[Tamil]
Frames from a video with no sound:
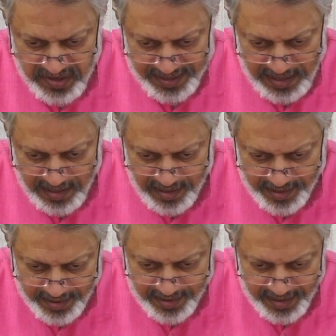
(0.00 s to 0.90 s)

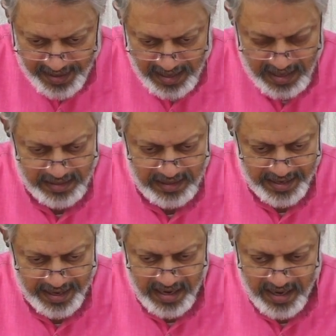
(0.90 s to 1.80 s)
எல்லாரும் இருக்கீங்க அதில்
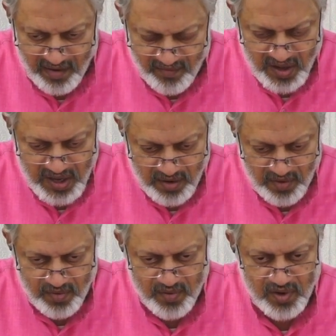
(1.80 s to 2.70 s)
என்ன எவ்வளோக்கு
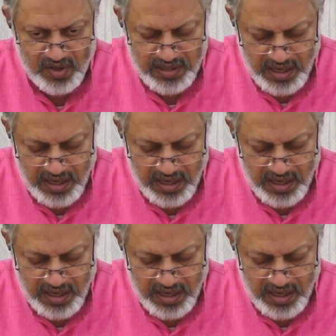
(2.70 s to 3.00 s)
எவ்வளோ உங்களுக்கு